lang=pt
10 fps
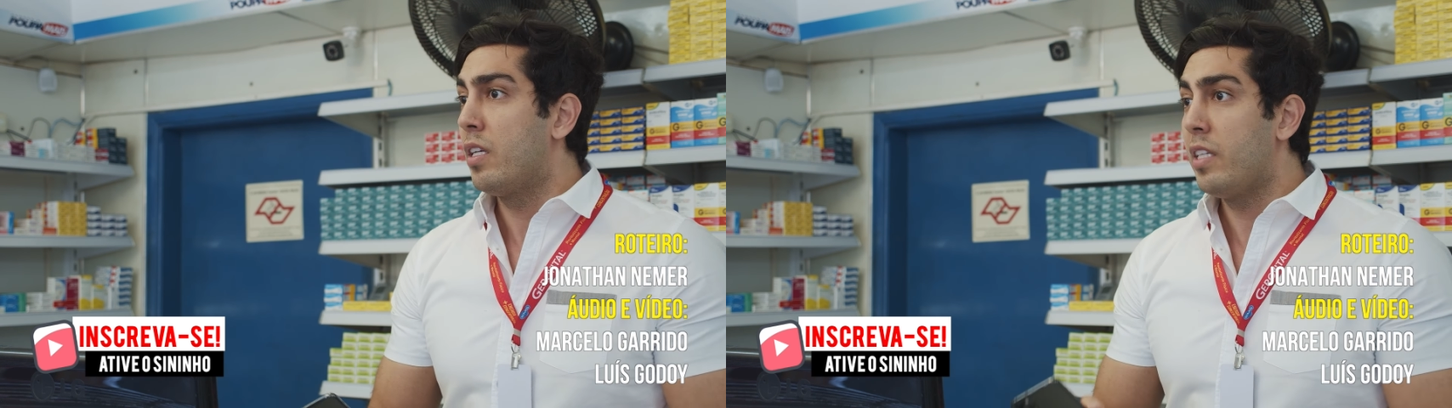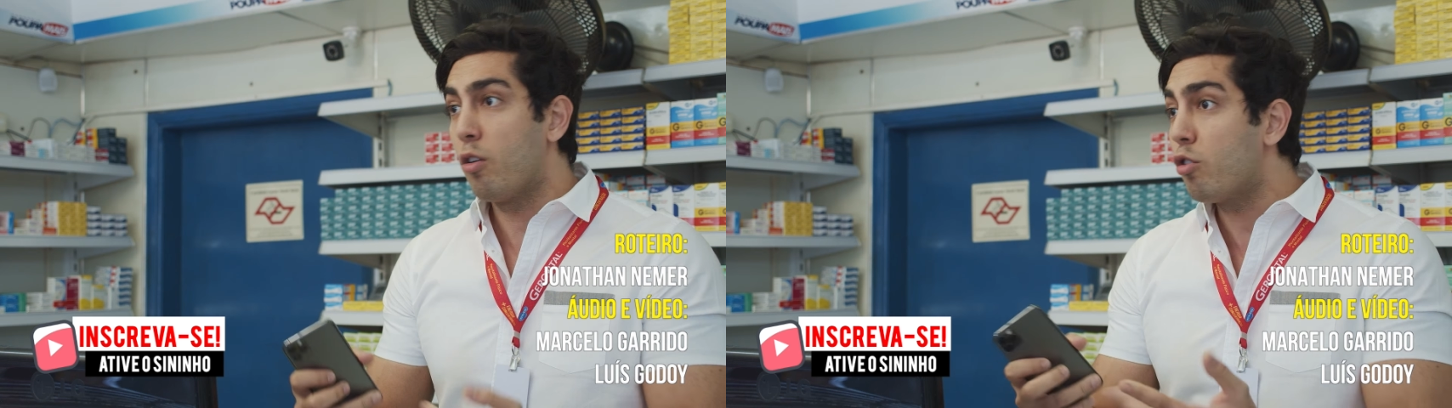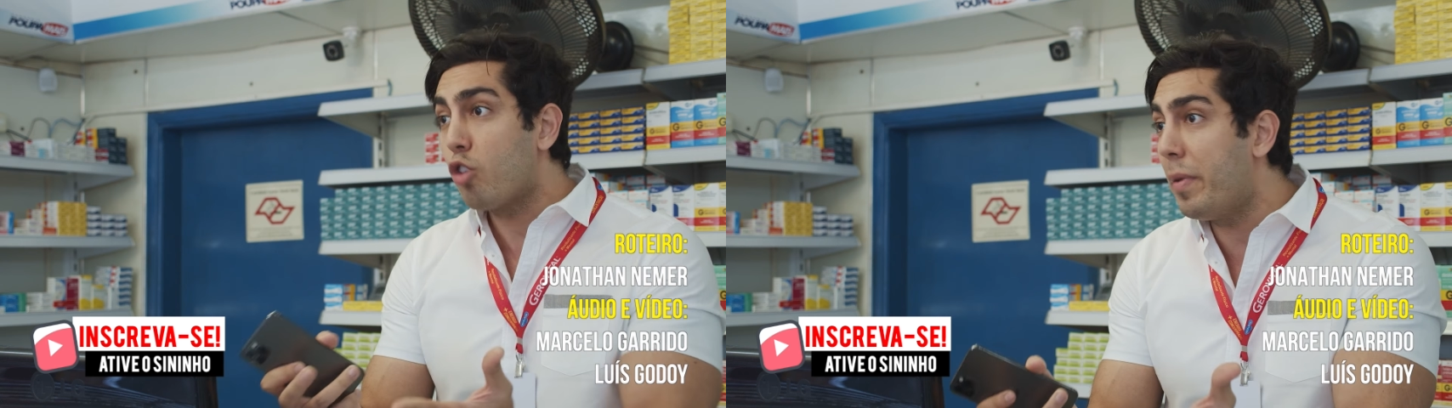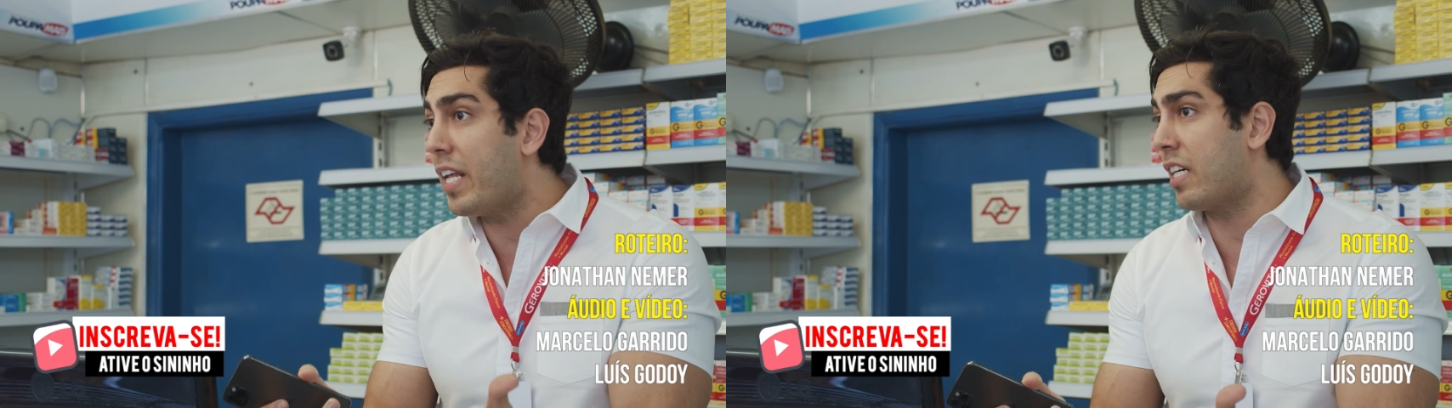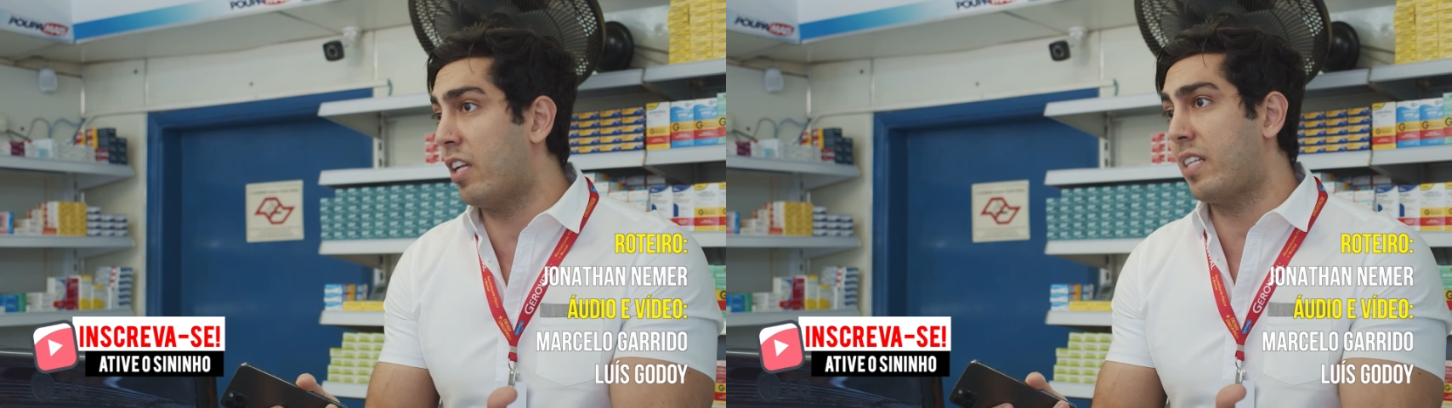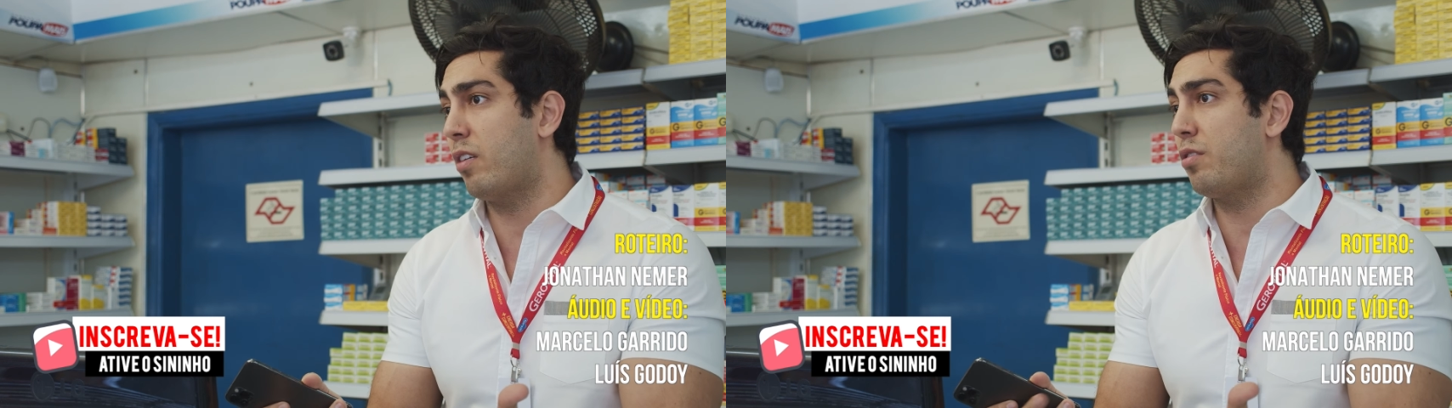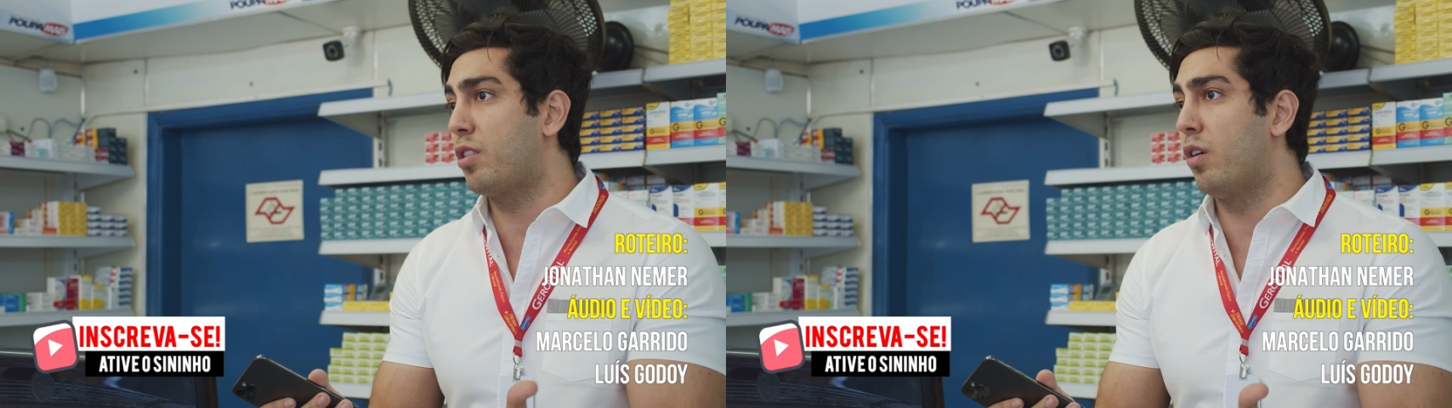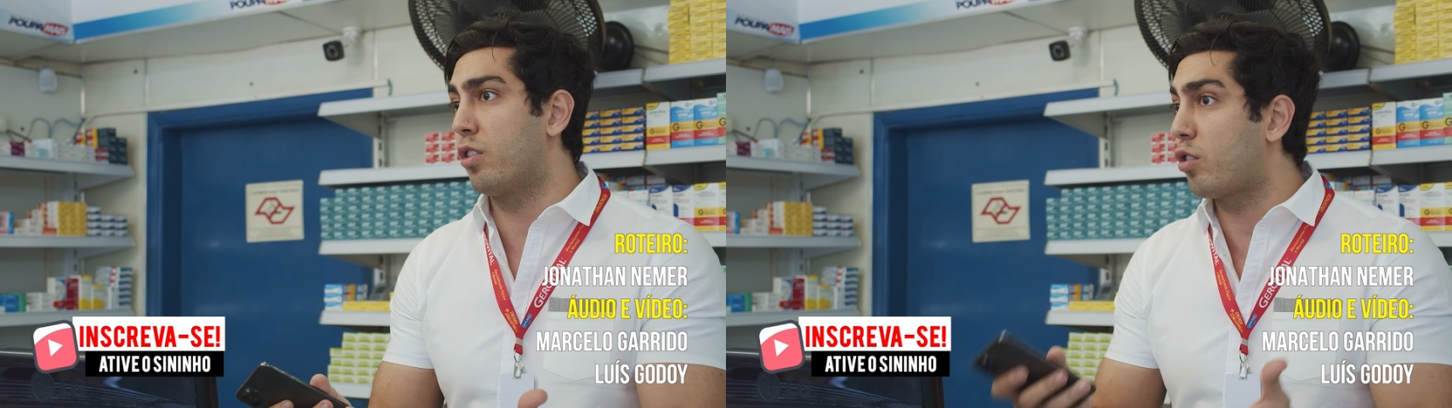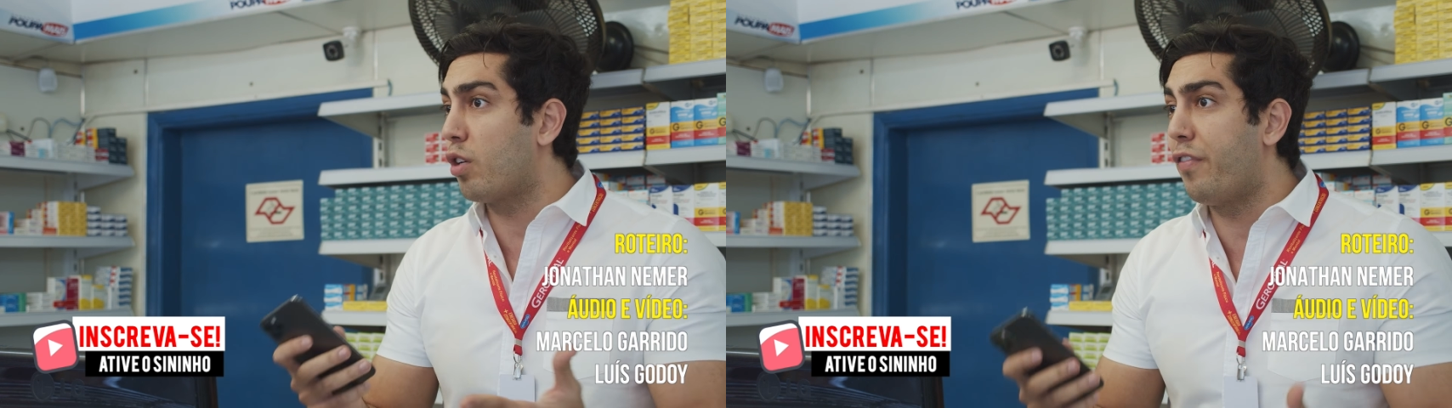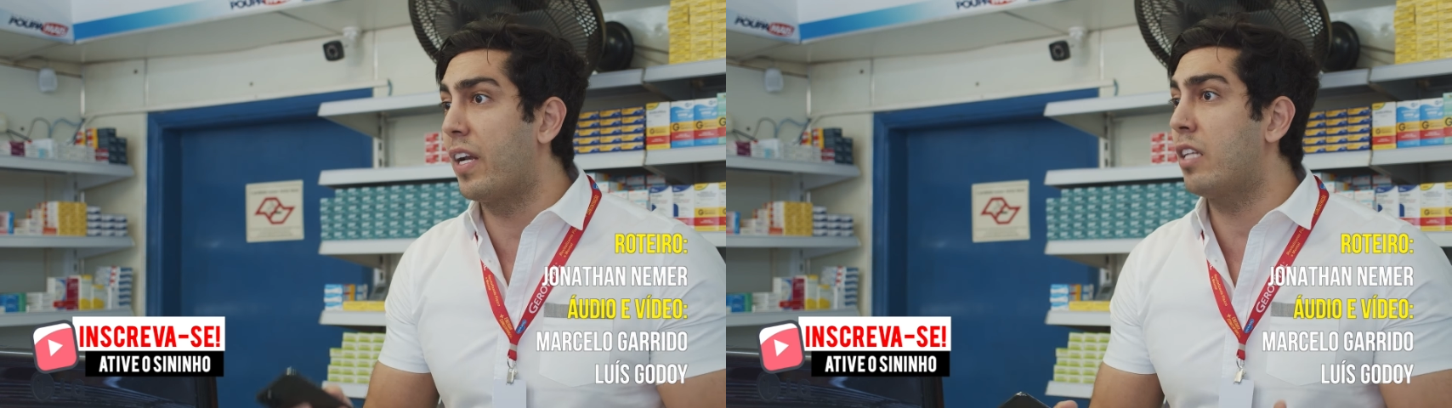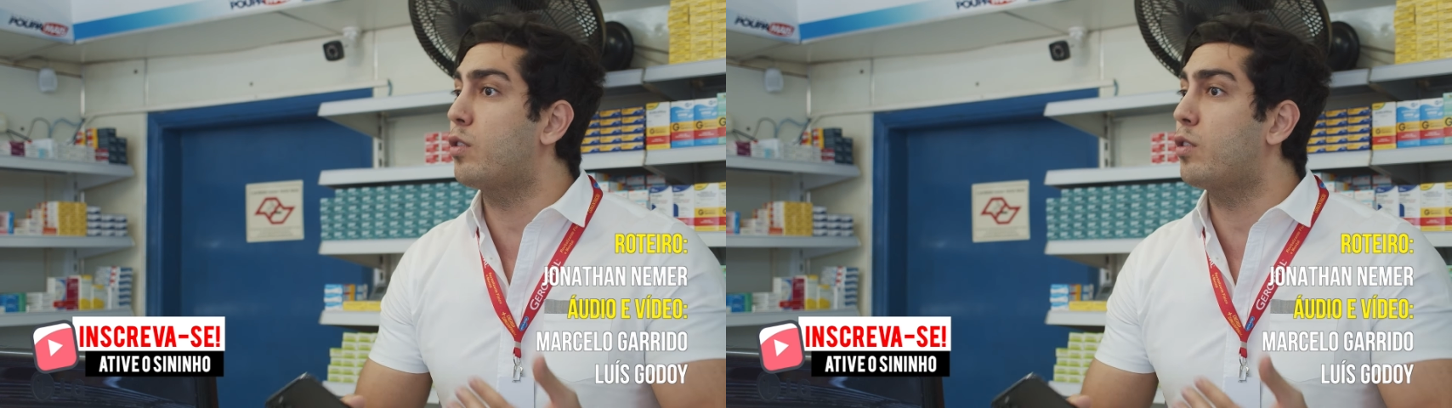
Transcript: E eu não estou me negando a atender o senhor, só estou falando